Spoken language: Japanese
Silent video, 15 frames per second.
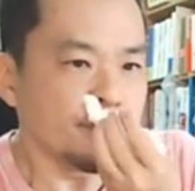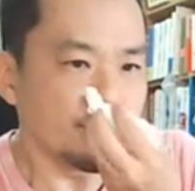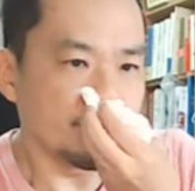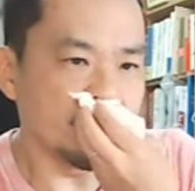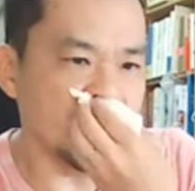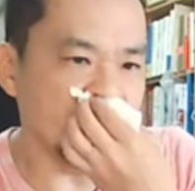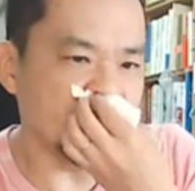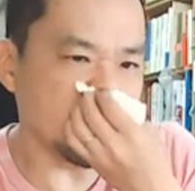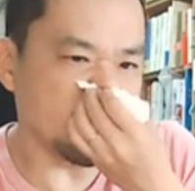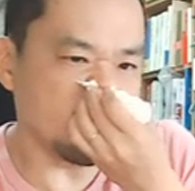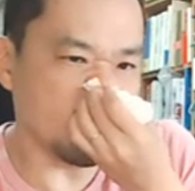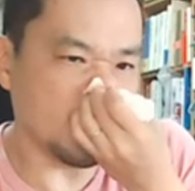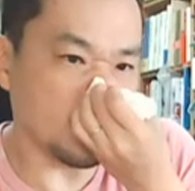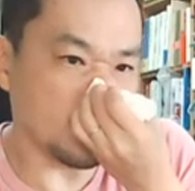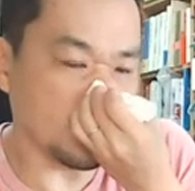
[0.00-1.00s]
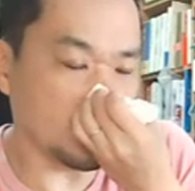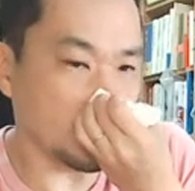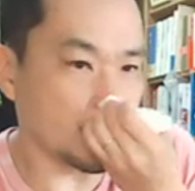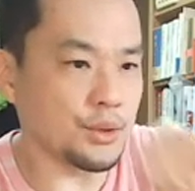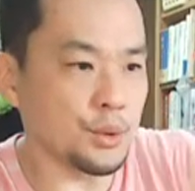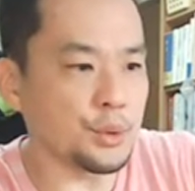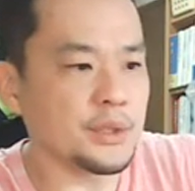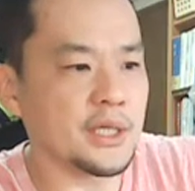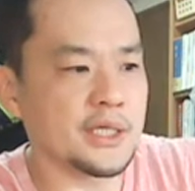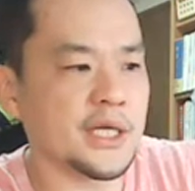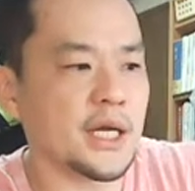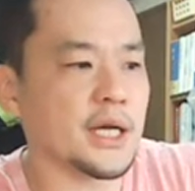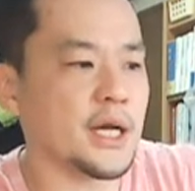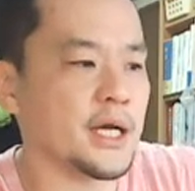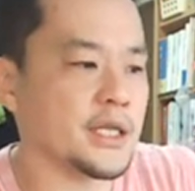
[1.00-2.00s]
民主主義っていうのはどんな
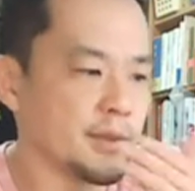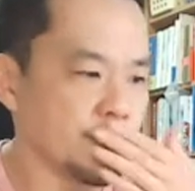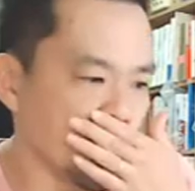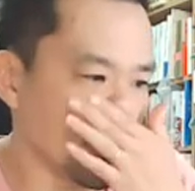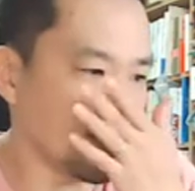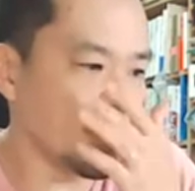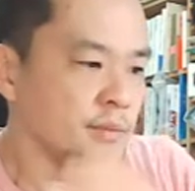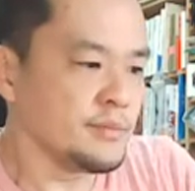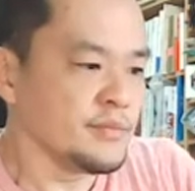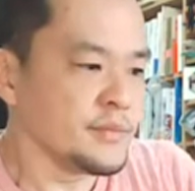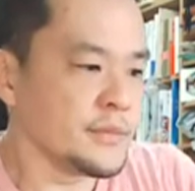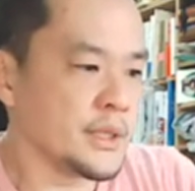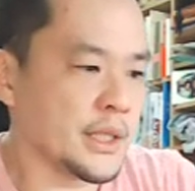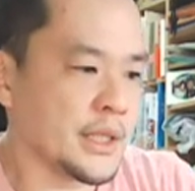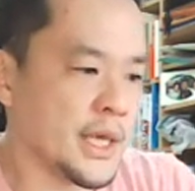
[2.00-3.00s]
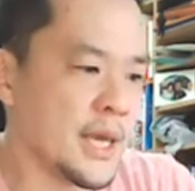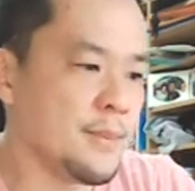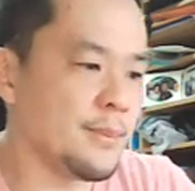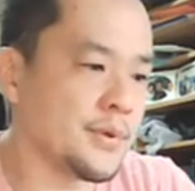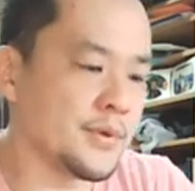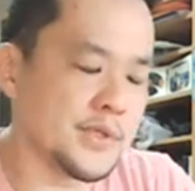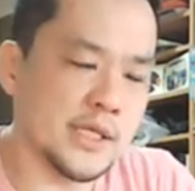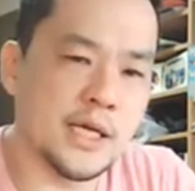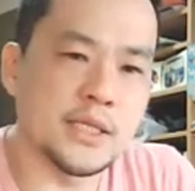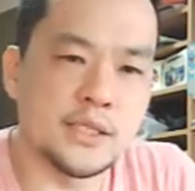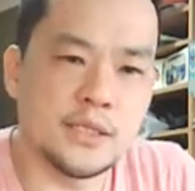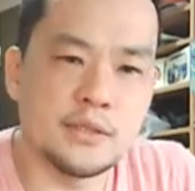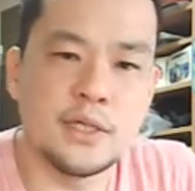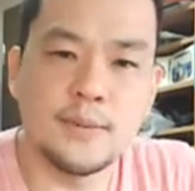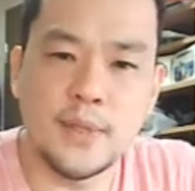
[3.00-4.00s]
社会にも憲法さえ
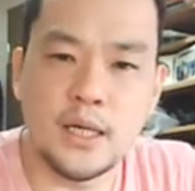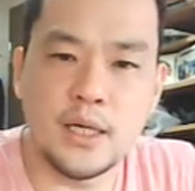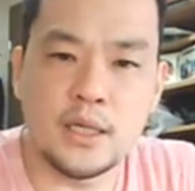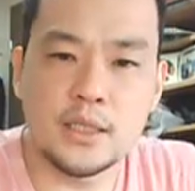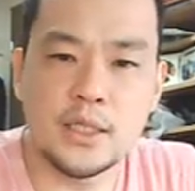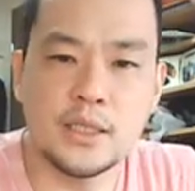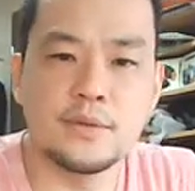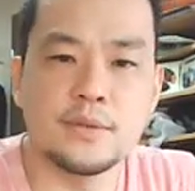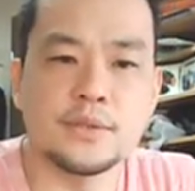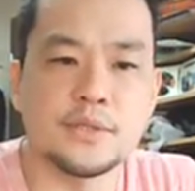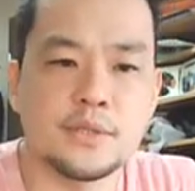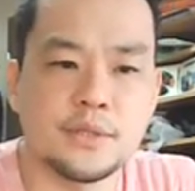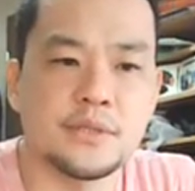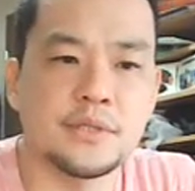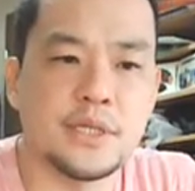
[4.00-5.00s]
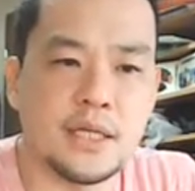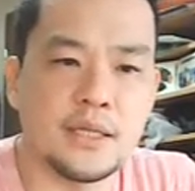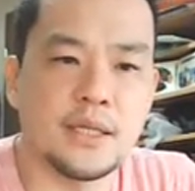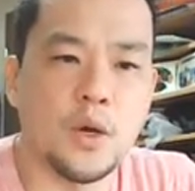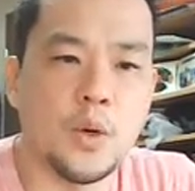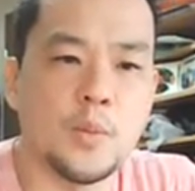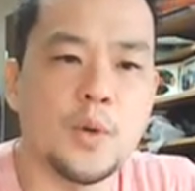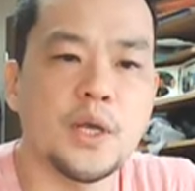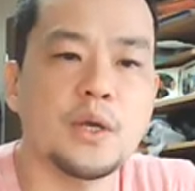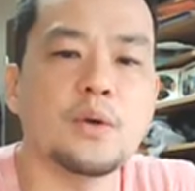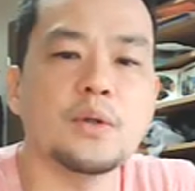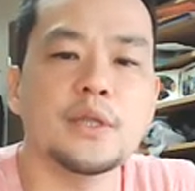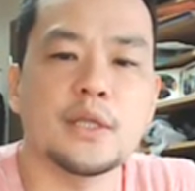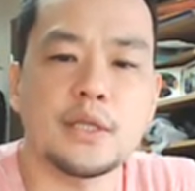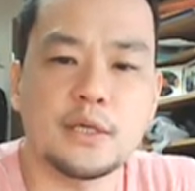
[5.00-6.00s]
作れば機能するんだって思い
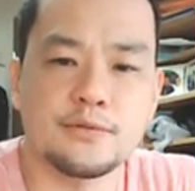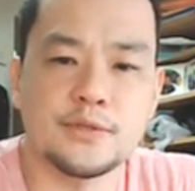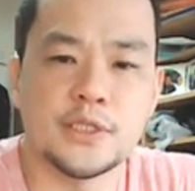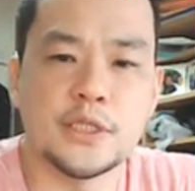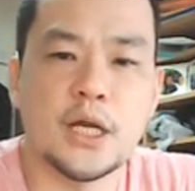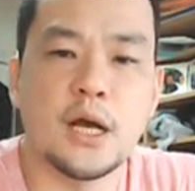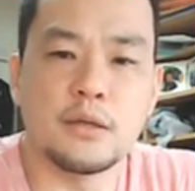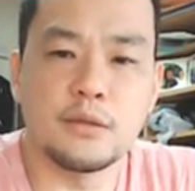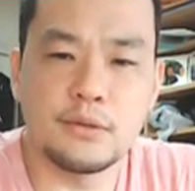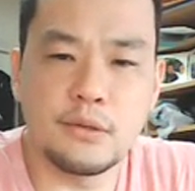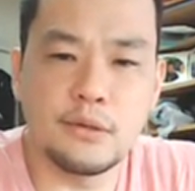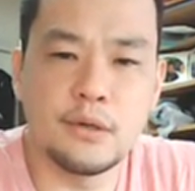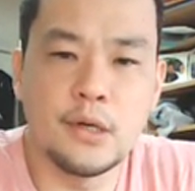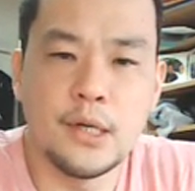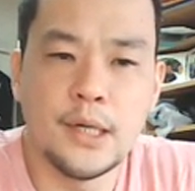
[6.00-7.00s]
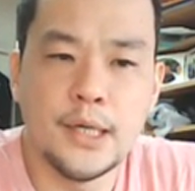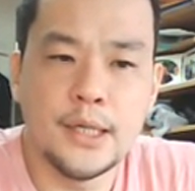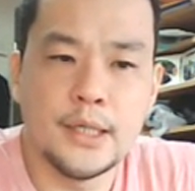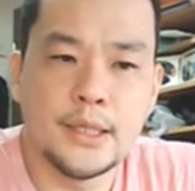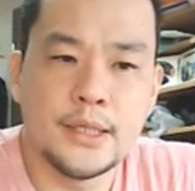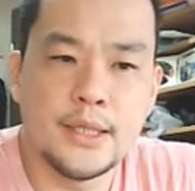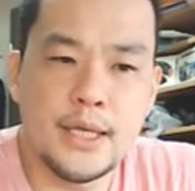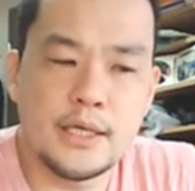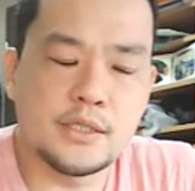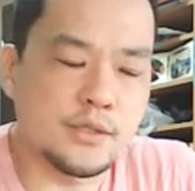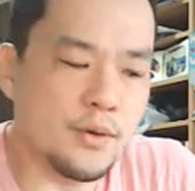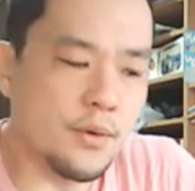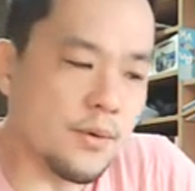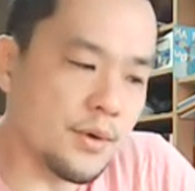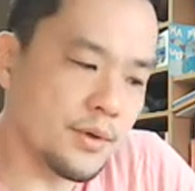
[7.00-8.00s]
込んでた節があると。で
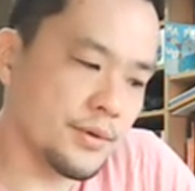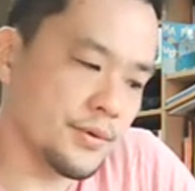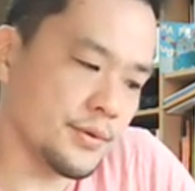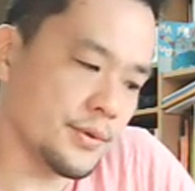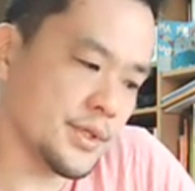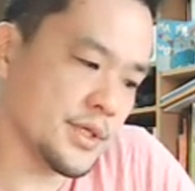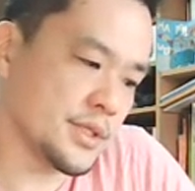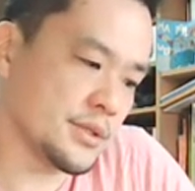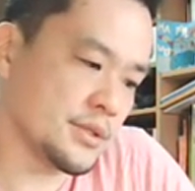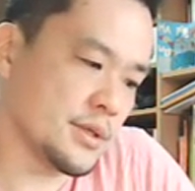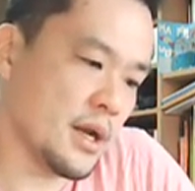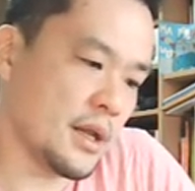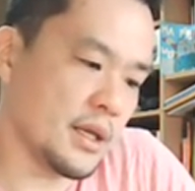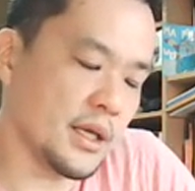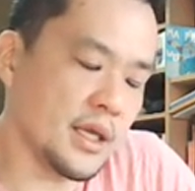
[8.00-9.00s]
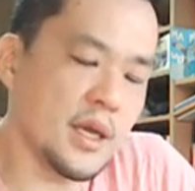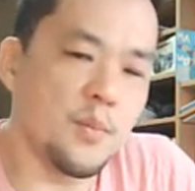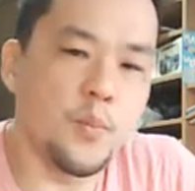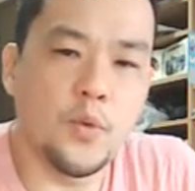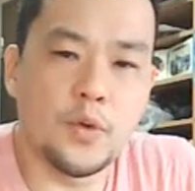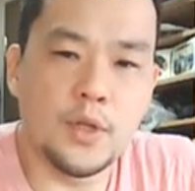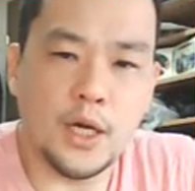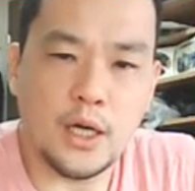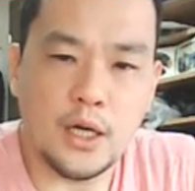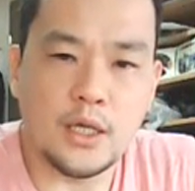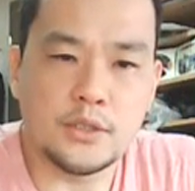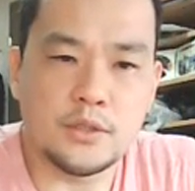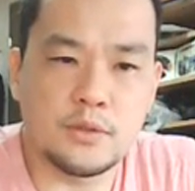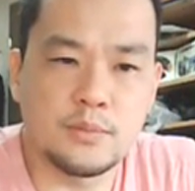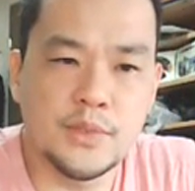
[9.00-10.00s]
そういうふうに作られた憲法だから
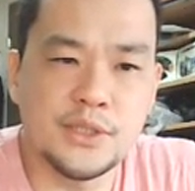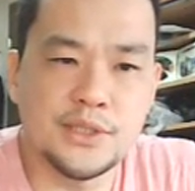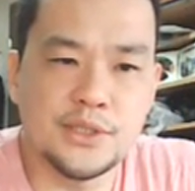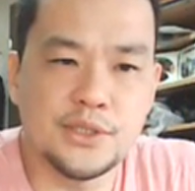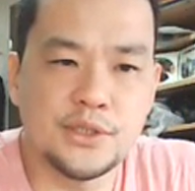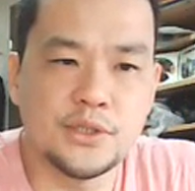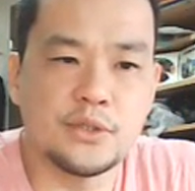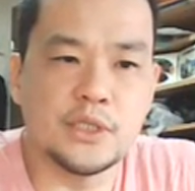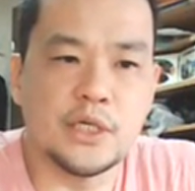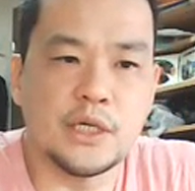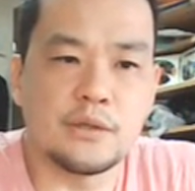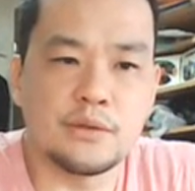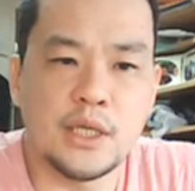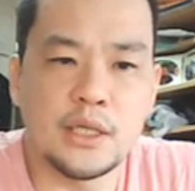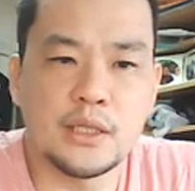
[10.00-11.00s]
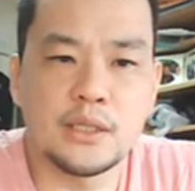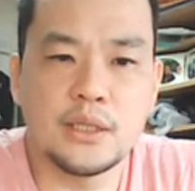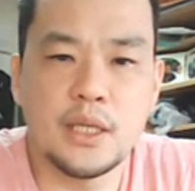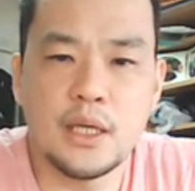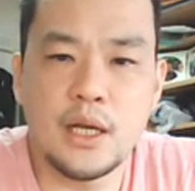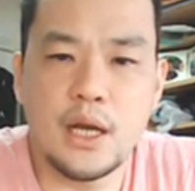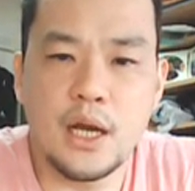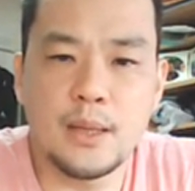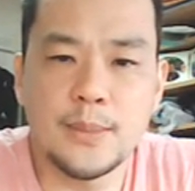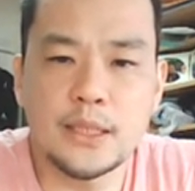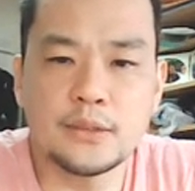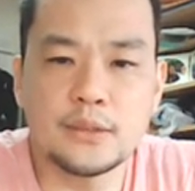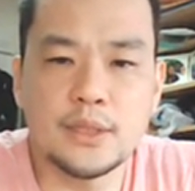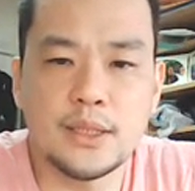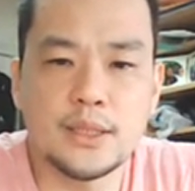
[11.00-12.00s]
その民主主義への徹底が甘
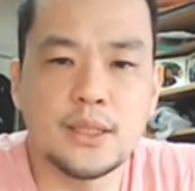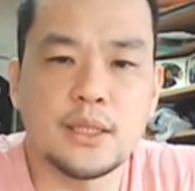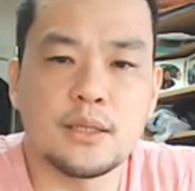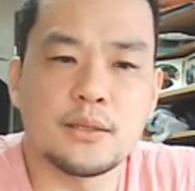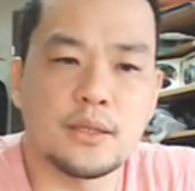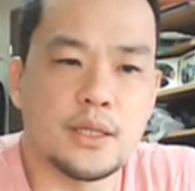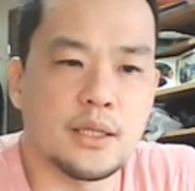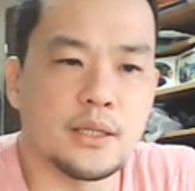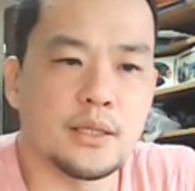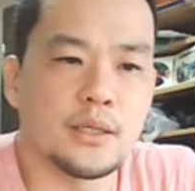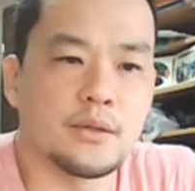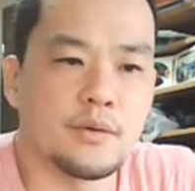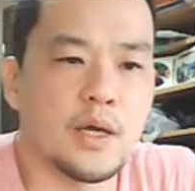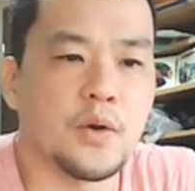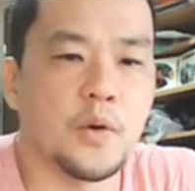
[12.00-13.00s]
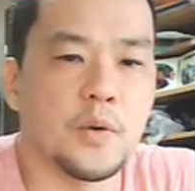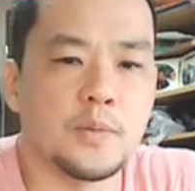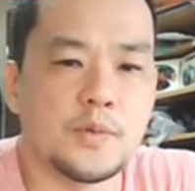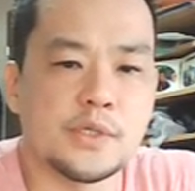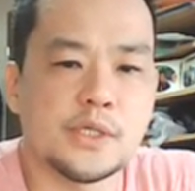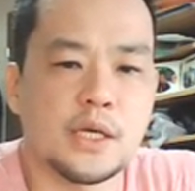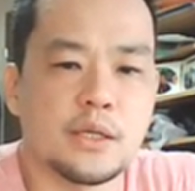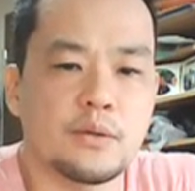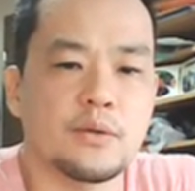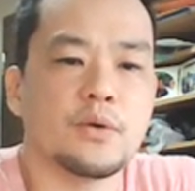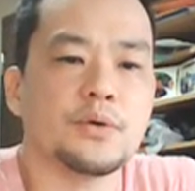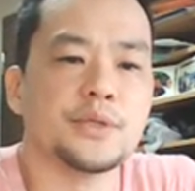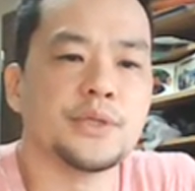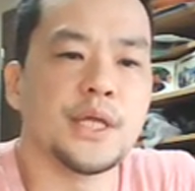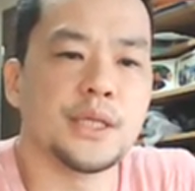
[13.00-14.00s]
くなってるんだっていうのが小室さんの
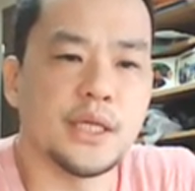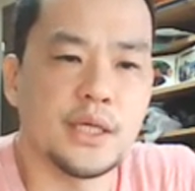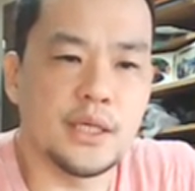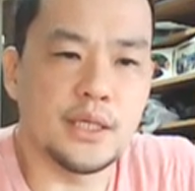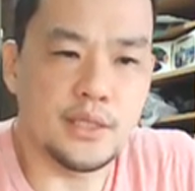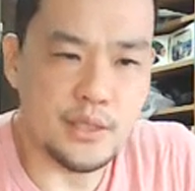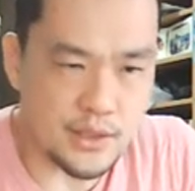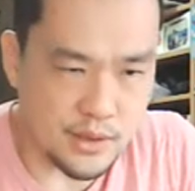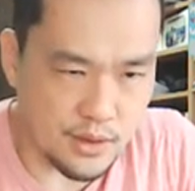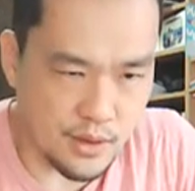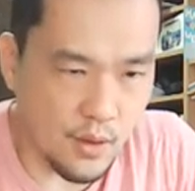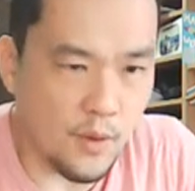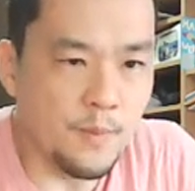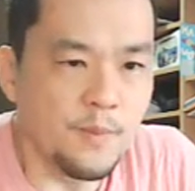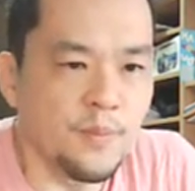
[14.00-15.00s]
論立てなんですよ。